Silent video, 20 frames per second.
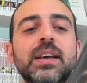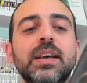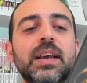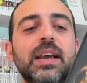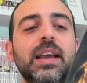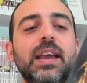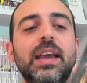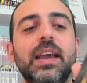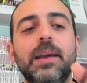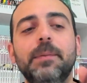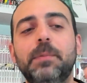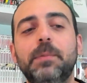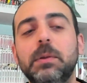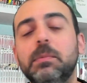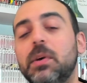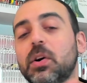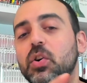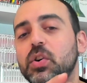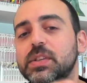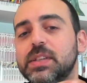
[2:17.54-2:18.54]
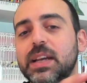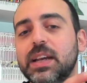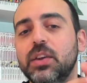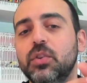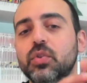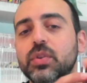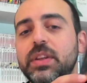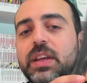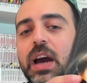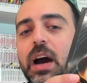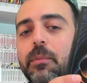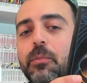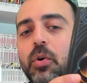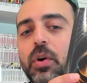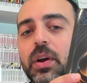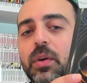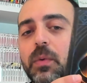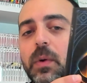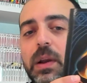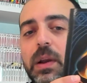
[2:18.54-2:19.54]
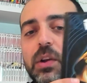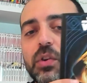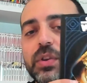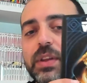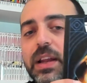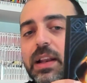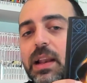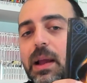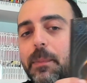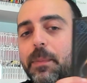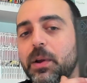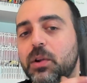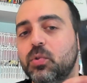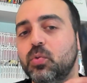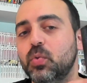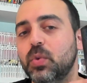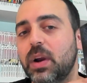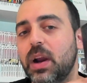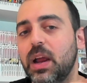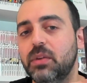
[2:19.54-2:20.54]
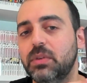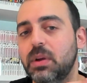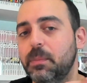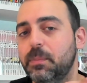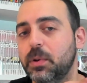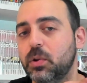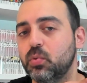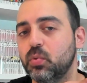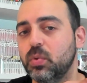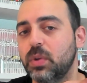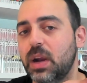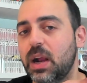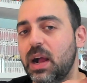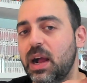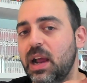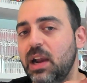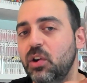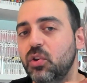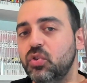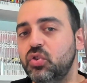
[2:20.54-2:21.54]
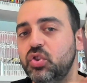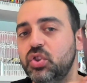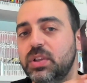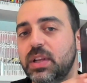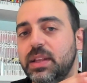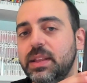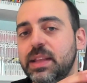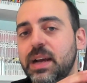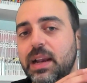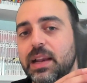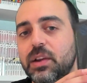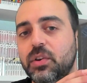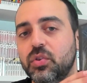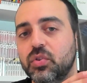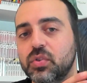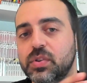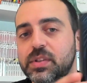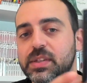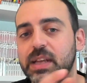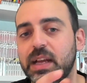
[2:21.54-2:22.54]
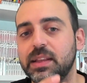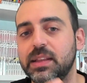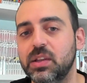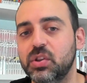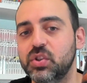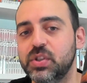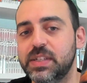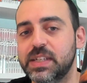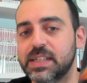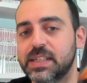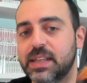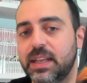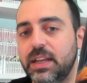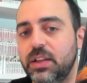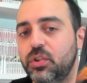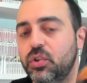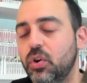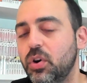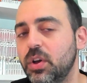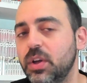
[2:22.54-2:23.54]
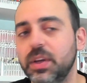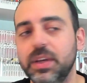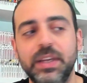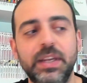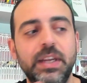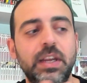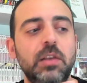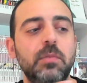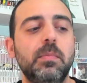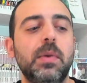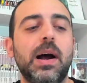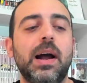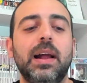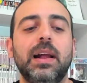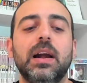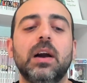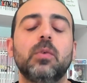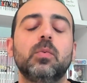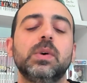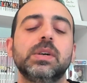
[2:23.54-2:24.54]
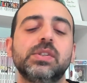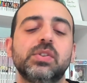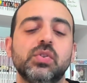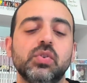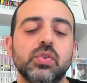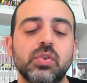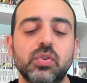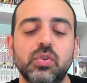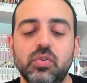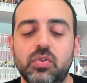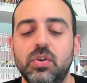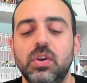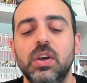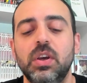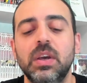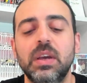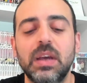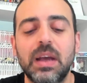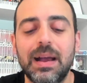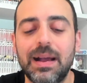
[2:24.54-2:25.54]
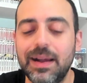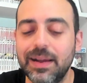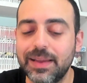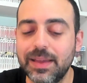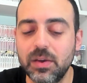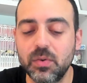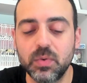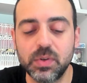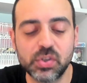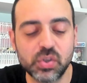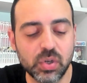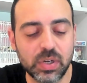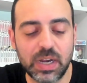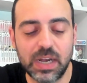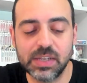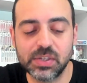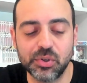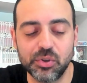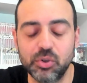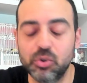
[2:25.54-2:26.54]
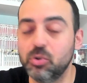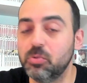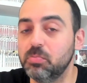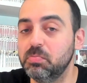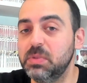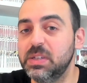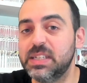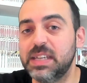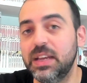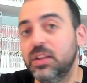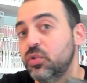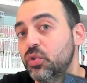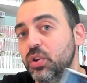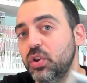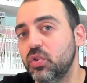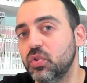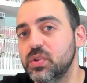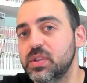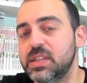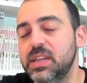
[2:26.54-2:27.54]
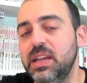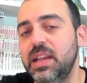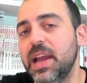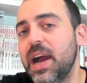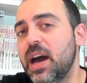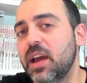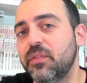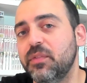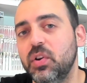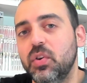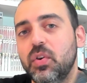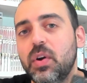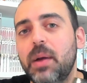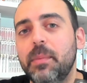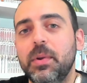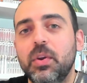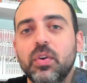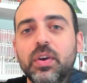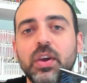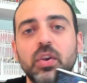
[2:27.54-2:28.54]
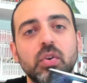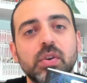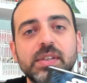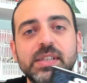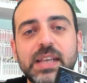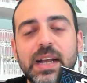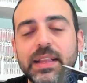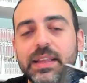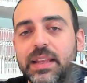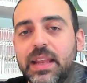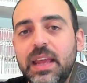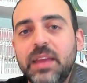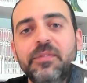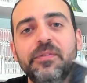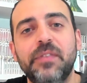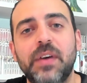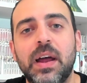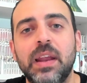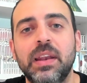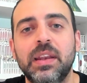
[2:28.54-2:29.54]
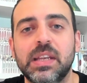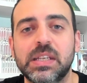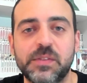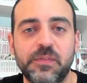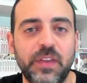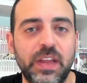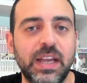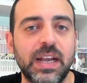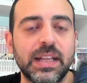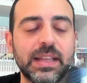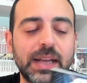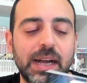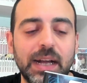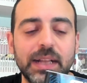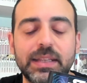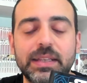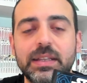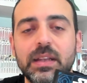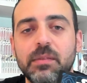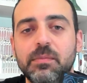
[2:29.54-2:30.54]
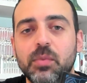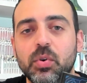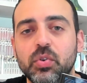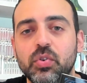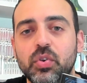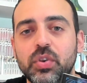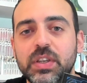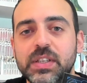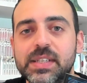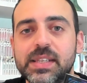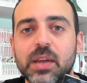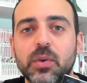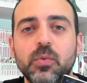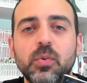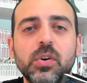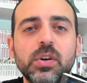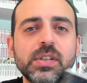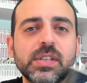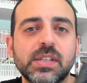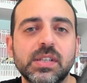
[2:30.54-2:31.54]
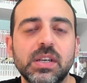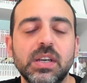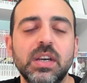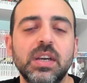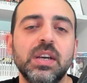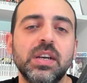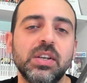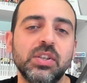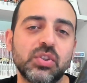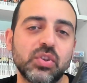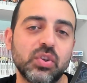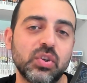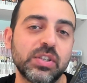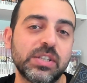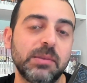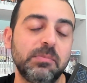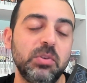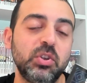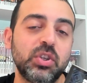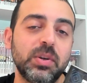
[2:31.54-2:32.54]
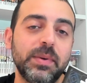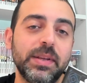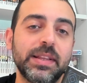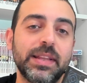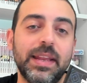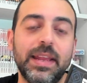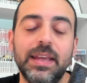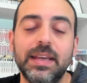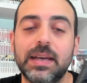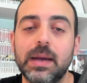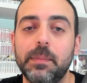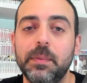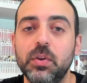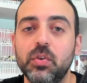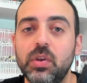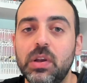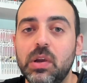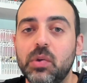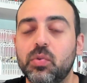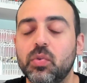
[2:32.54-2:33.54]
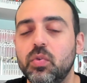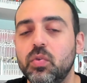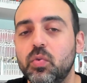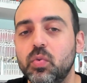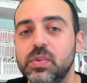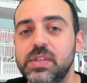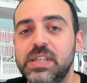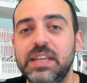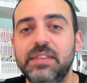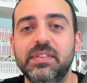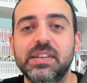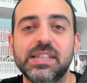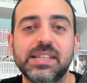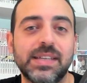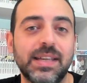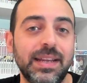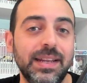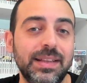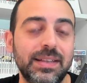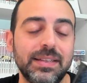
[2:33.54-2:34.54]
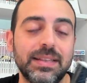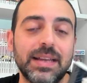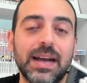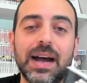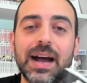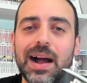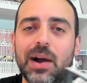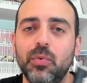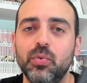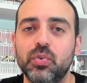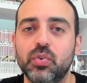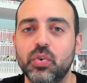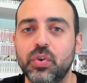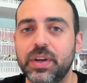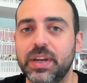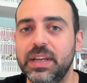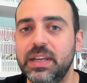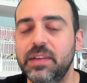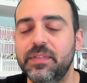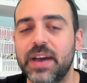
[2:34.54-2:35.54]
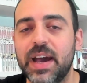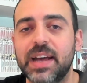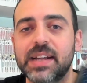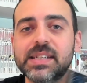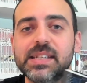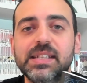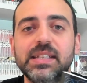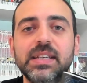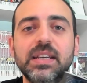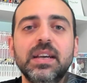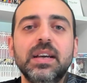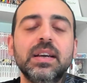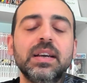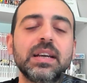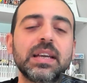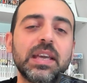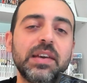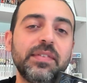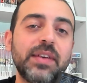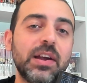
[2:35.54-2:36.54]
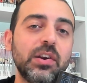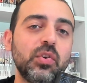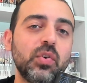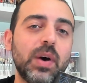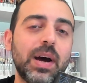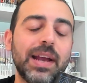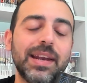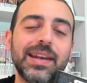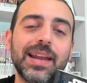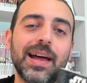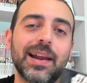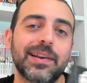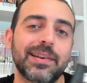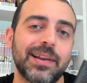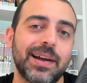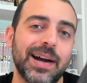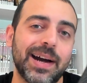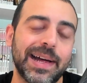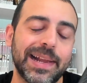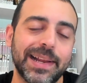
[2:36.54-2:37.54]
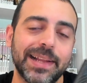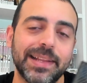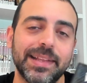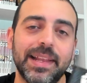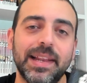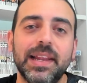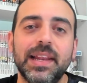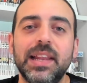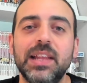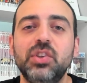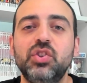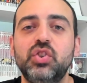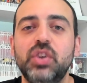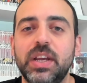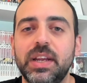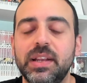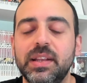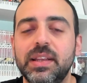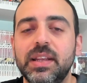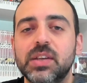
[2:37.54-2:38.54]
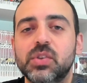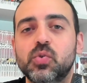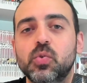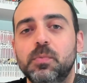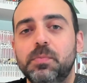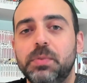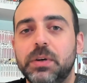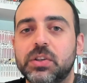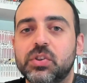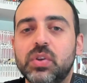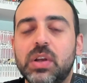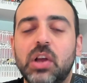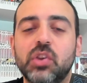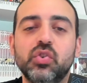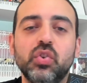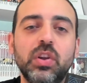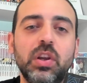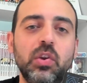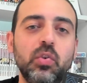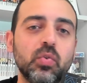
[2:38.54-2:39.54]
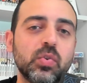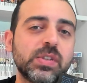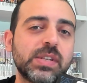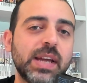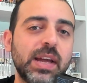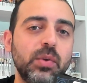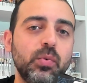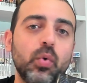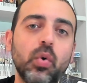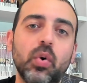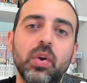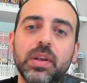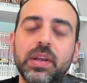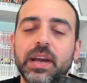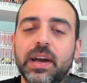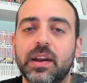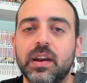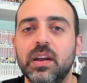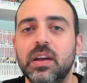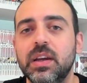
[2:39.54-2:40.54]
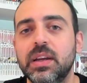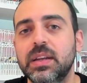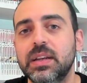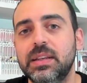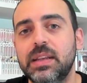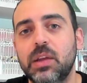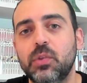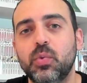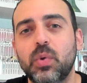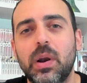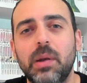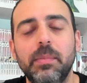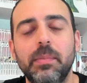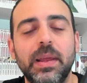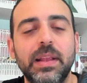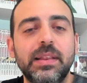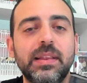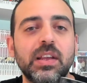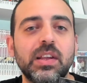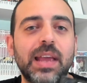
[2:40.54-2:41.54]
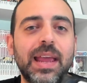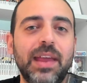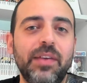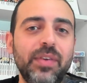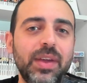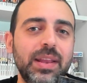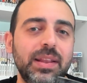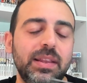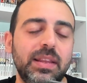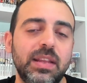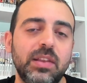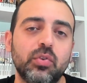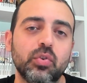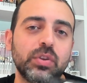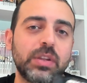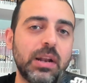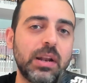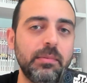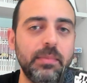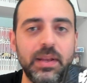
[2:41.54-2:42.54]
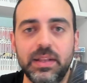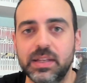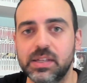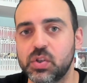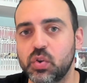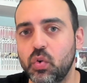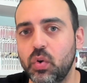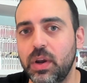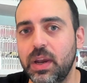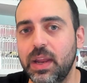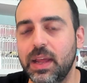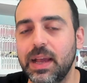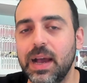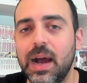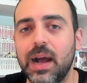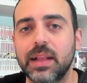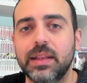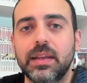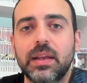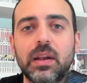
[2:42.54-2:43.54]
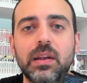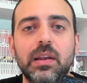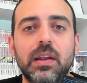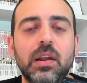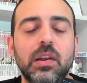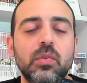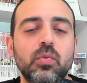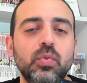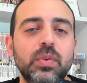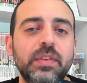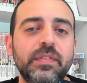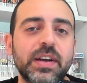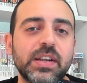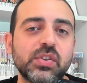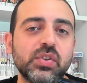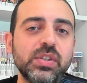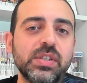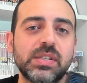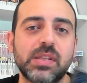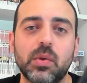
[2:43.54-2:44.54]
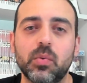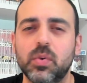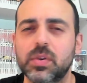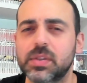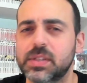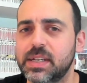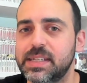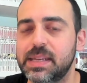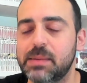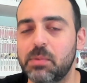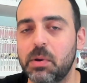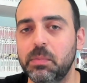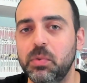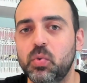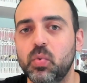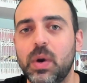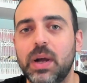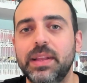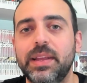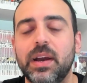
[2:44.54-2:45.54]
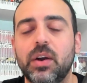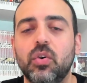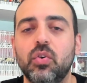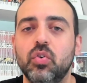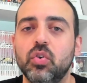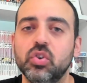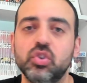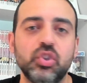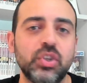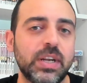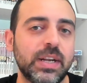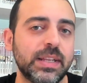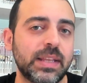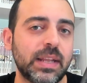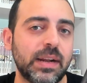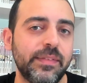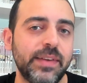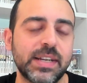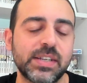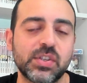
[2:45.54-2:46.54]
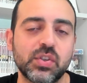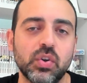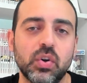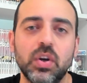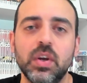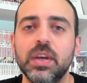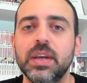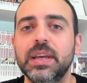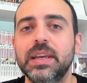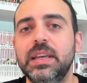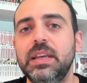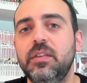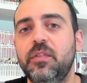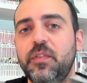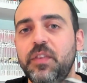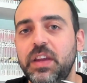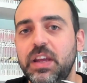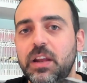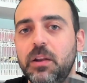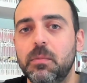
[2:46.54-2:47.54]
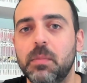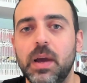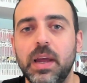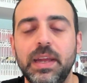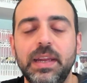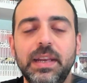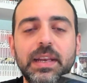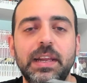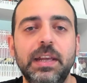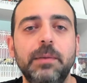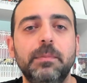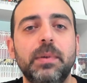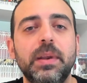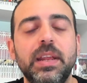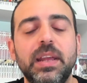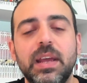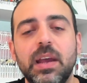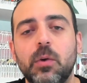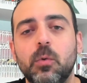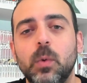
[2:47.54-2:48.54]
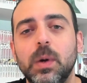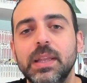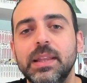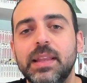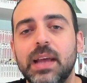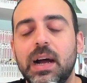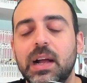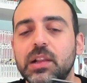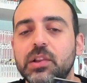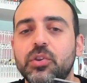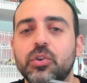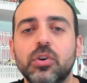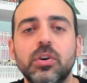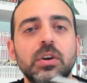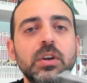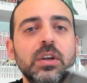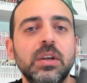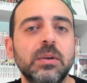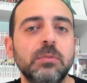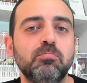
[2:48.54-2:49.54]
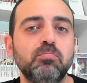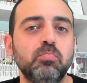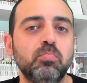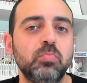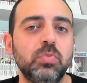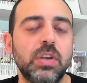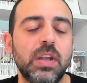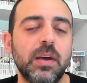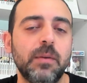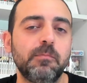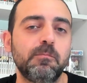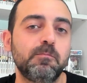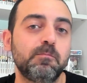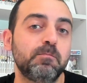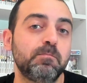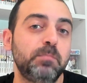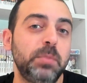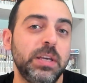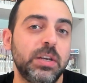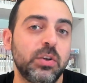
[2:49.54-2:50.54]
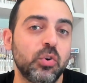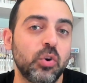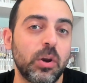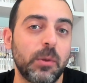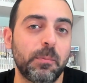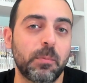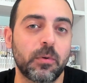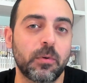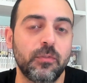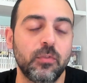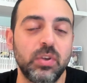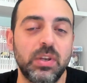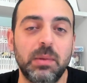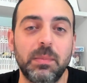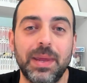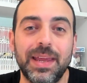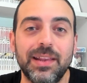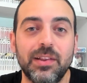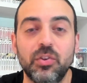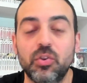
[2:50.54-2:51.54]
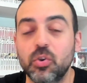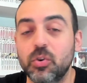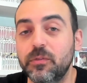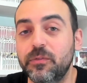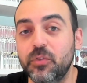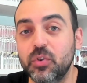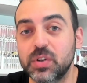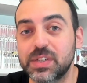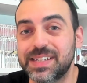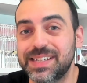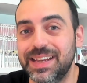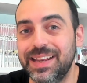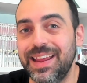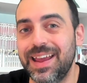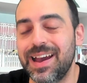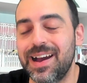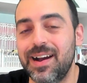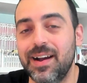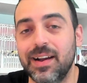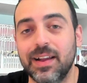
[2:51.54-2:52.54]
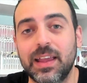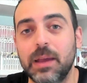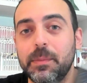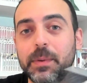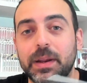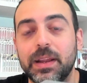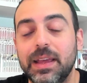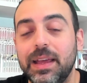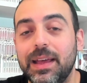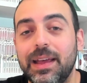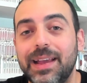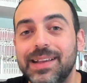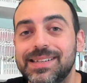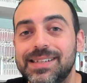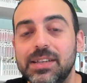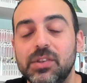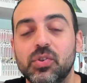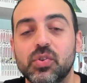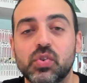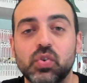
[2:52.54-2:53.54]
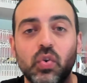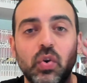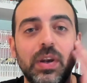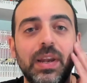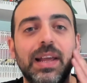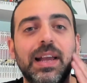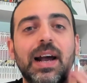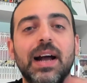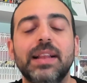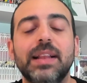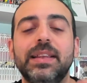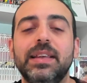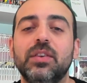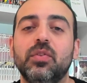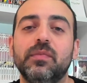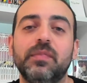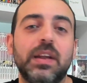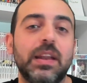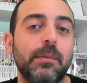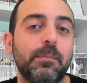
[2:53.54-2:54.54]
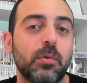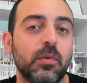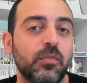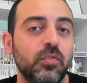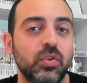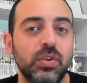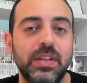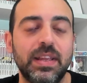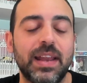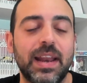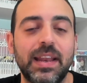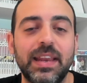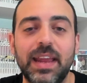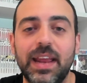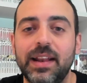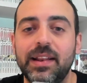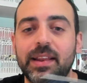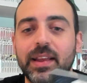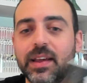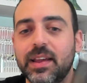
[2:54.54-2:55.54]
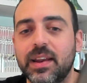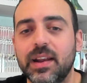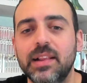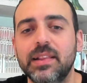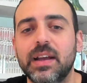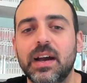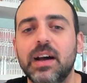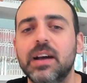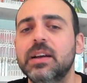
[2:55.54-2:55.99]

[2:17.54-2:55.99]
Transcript: E prima cosa che notiamo è quello dell'apertura, è un'apertura all'occidentale, nonostante ci sia scritto il manga qua sotto. Anche in questo caso non mi sento di consigliarvelo a meno che non siate dei fan sfegatati del mondo di Star Wars, sono semplicemente dei capitoli autoconclusivi scritti da autori diversi che vanno a narrare delle leggende sul personaggio di Luke Skywalker naturalmente eventi totalmente scollegati all'universo di Star Wars che siamo abituati a conoscere attraverso i film, i libri e quant'altro, un piccolo approfondimento, forse neanche perché essendo scollegati non vado ad approfondire niente in realtà,